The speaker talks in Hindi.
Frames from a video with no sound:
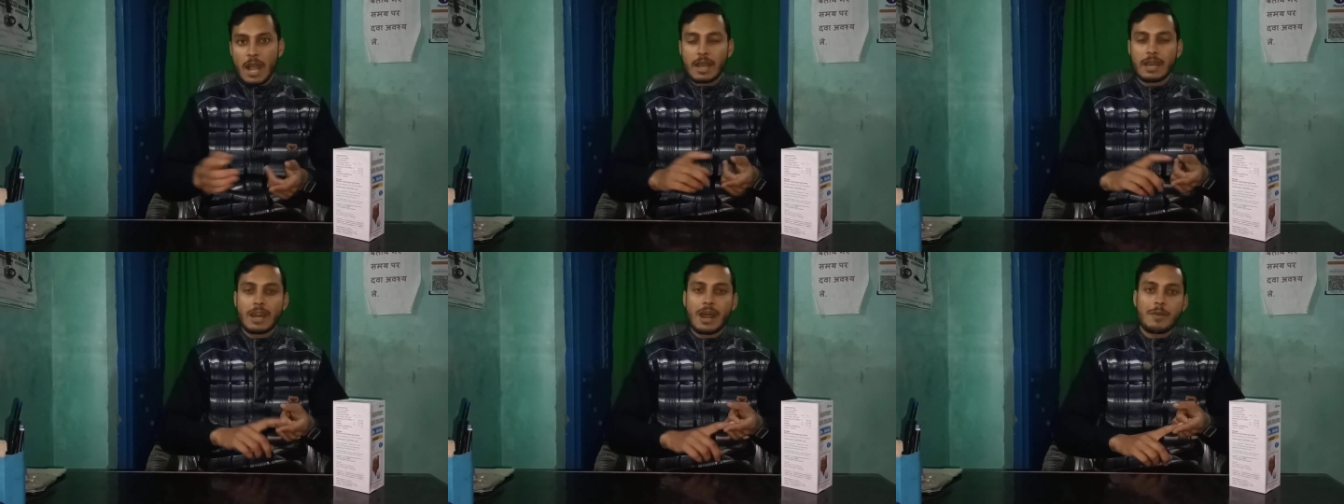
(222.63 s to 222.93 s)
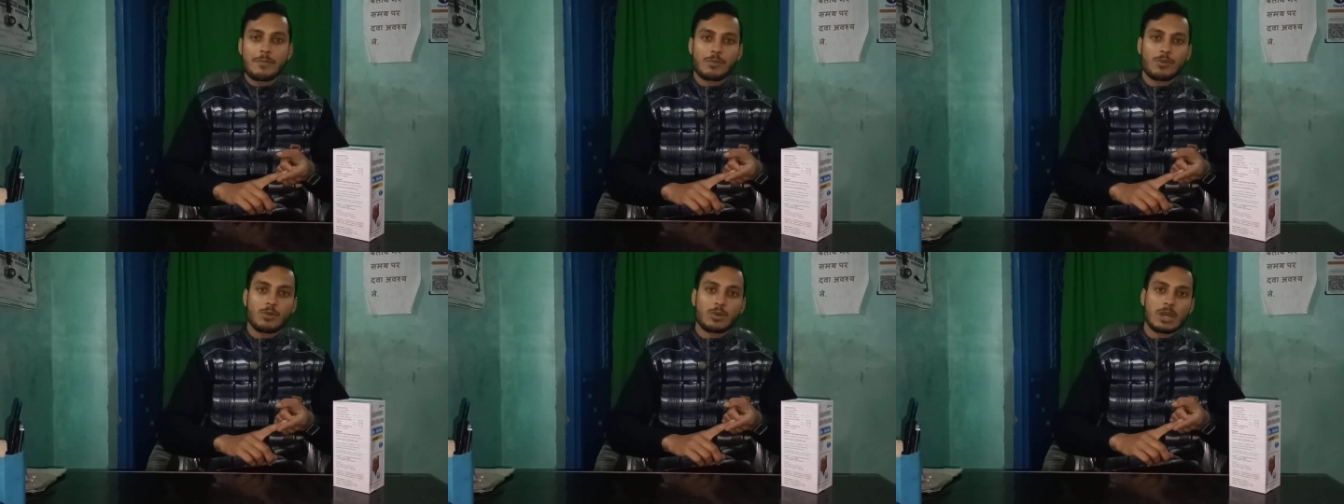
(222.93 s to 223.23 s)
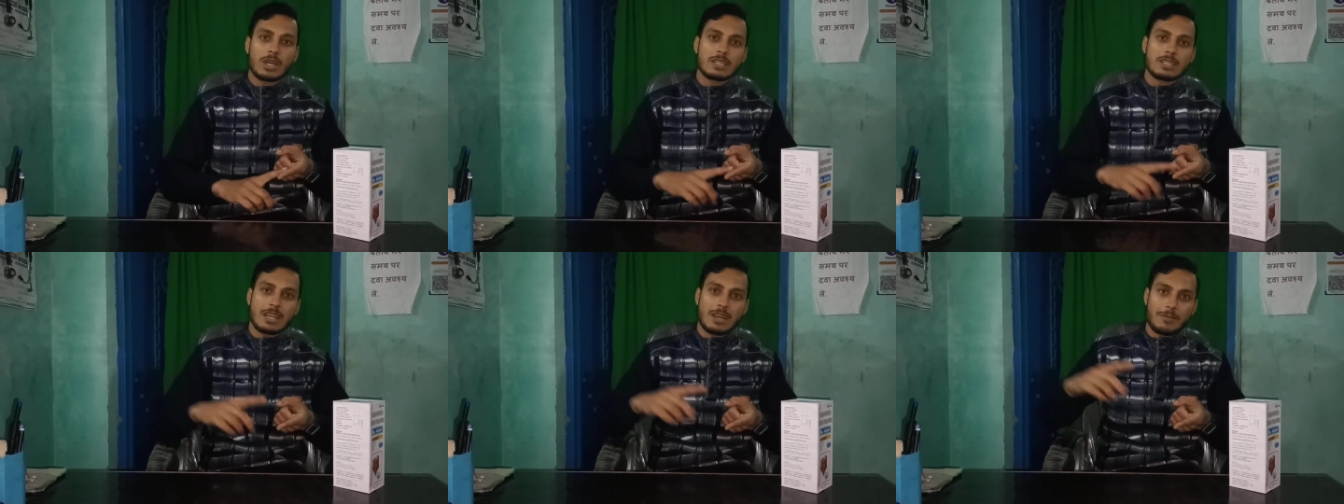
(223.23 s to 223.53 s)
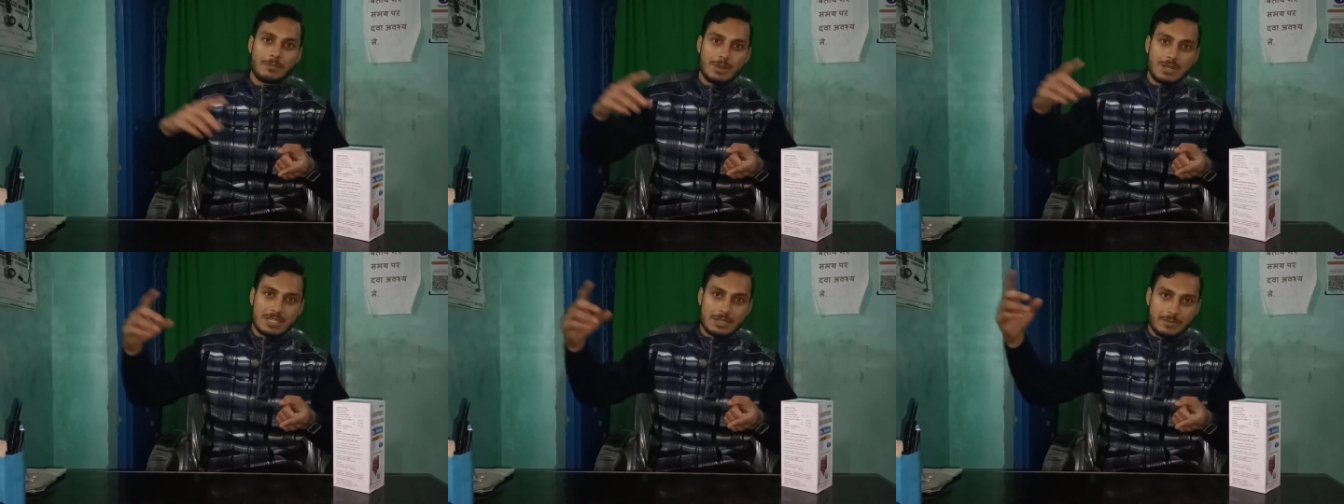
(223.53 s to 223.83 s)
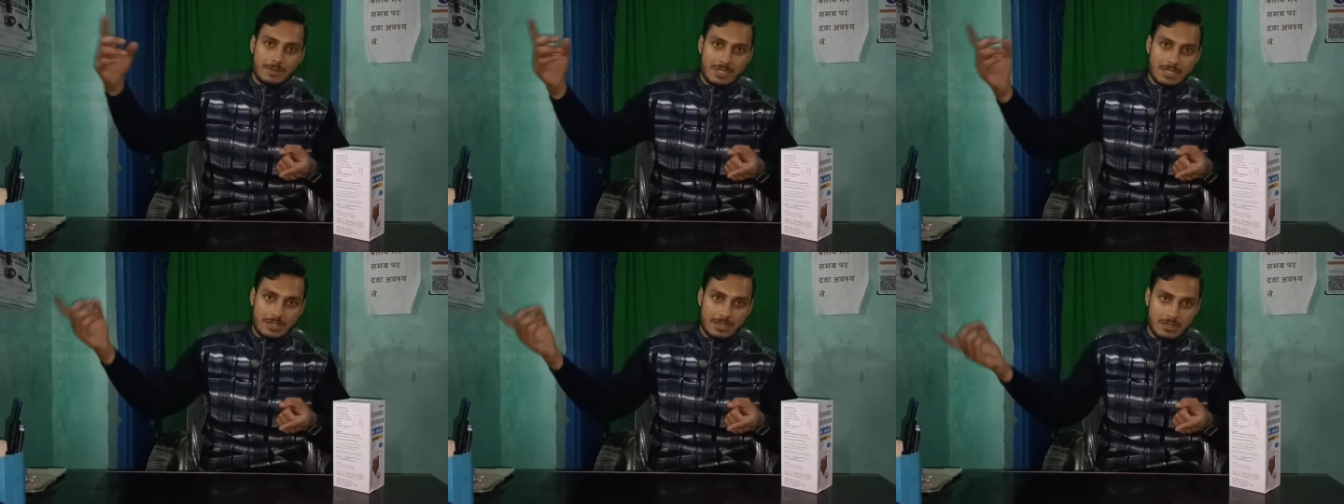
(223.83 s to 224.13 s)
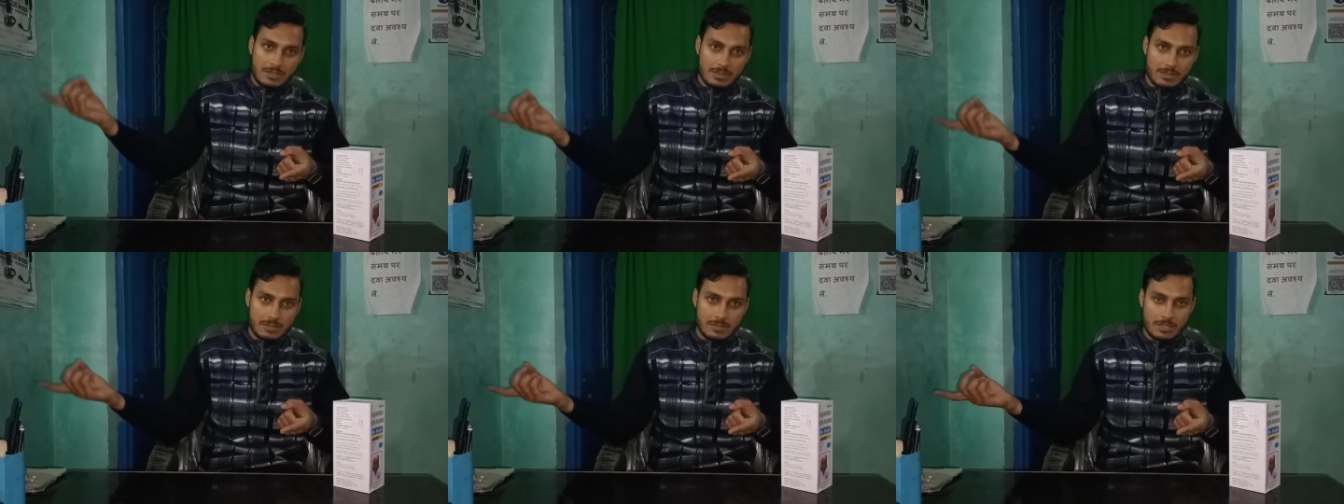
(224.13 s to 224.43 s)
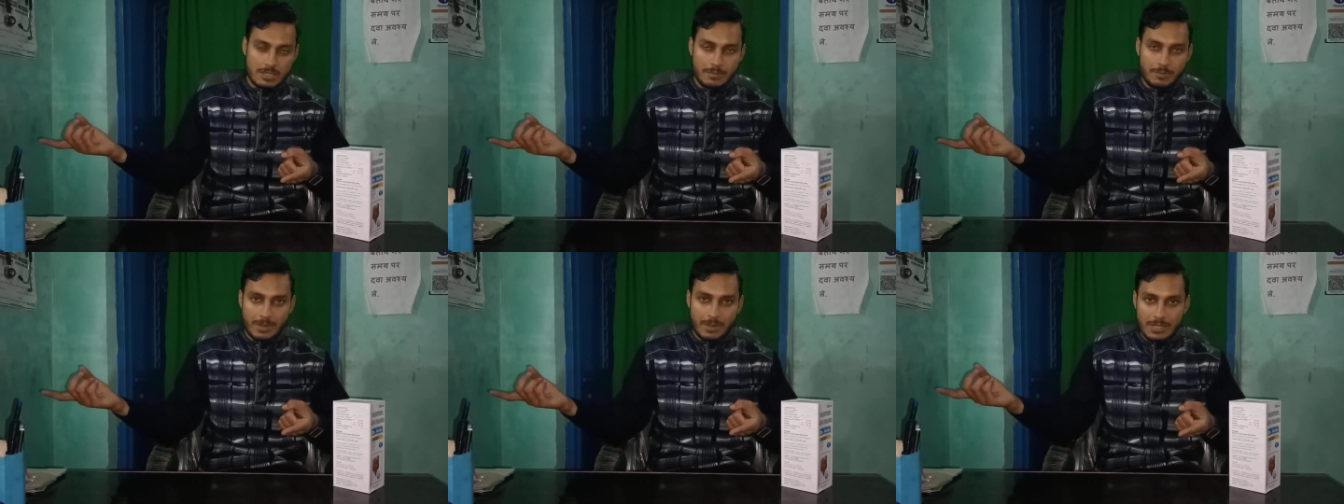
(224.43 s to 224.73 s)
अगर आपको गैस लंबे समय
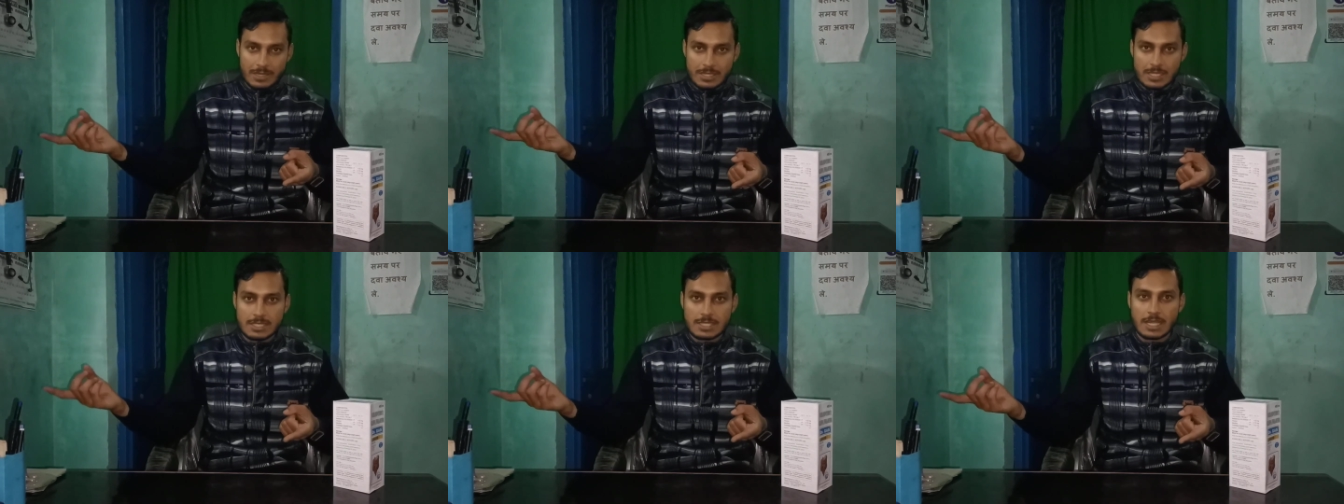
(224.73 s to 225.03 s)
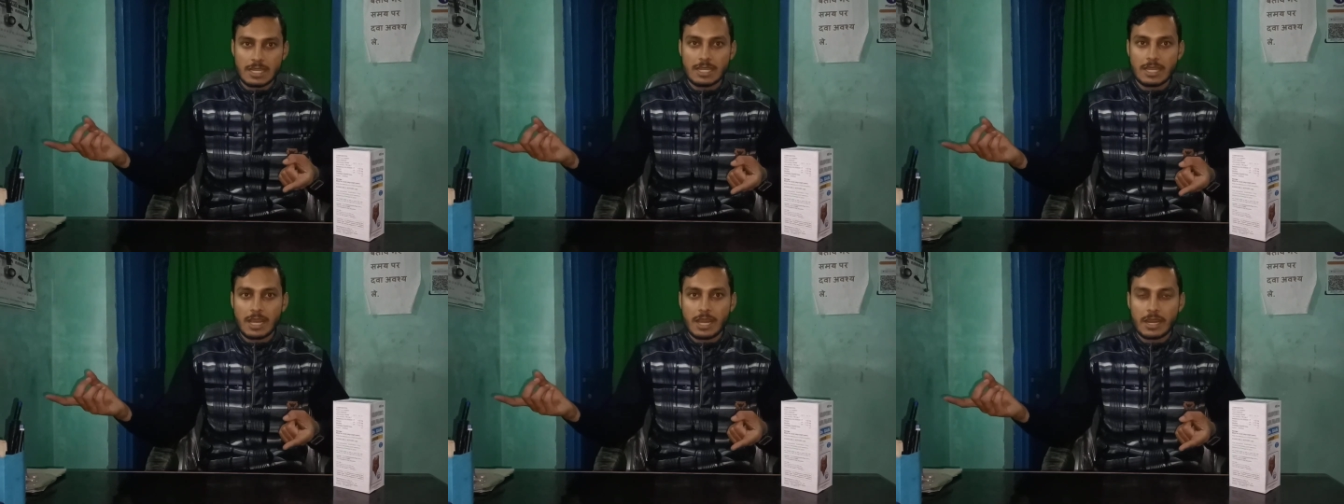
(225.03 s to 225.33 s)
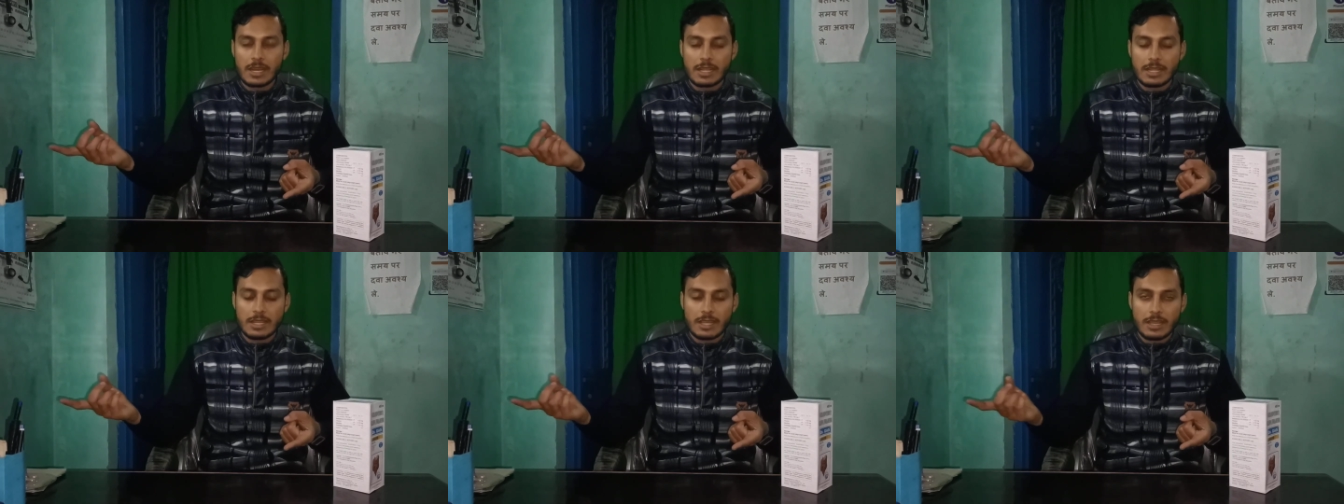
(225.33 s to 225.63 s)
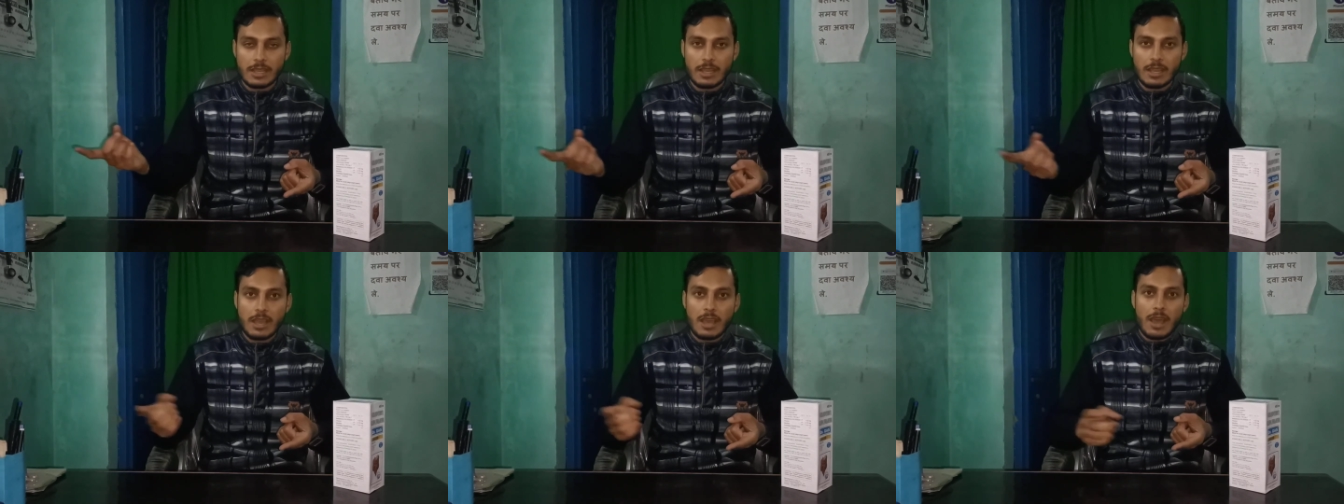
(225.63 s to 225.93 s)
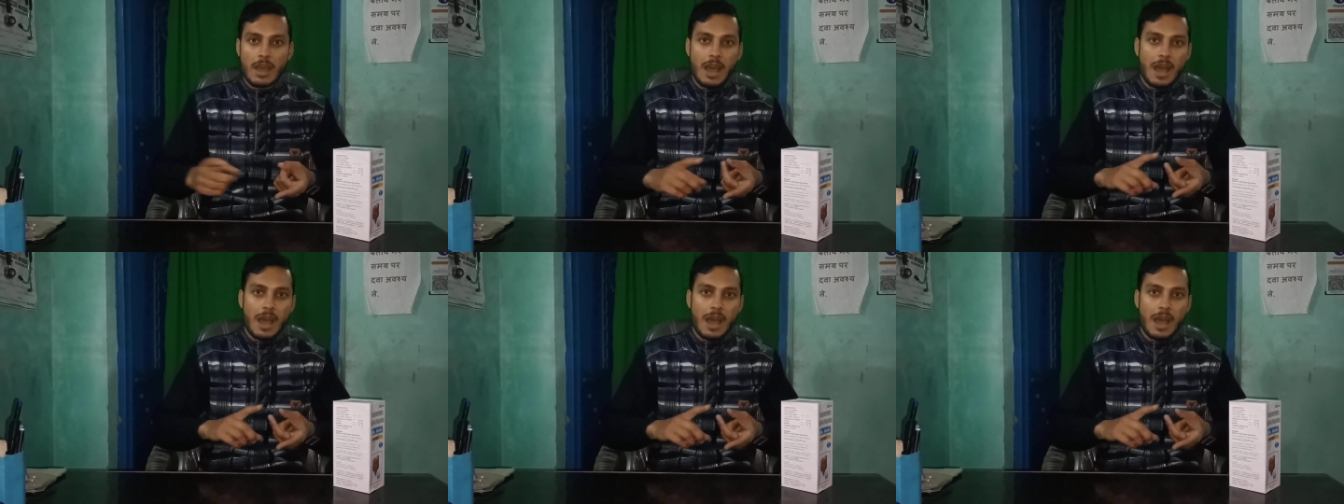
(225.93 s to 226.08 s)
से बनती चली आ रही है